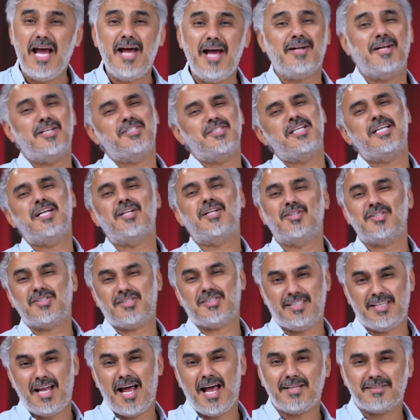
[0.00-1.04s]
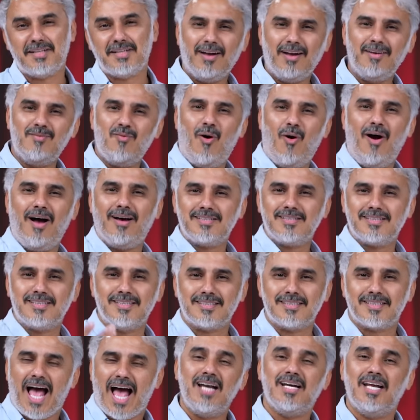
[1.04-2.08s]
احنا جيل التسعينات
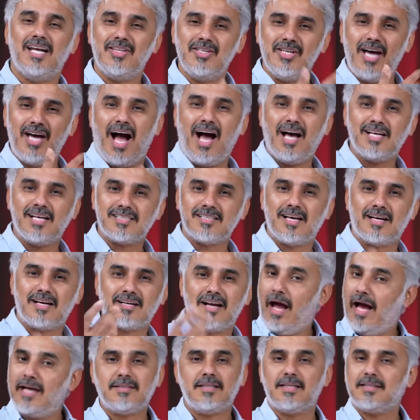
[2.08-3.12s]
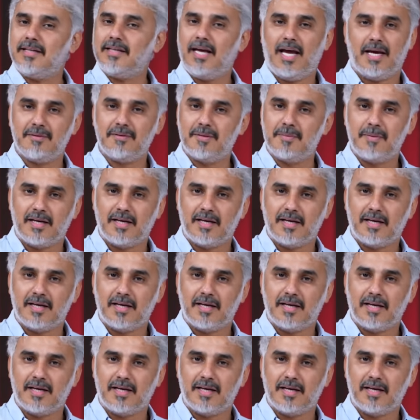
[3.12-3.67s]
المعاصر الذي عاصر عاصرته يا حبيبي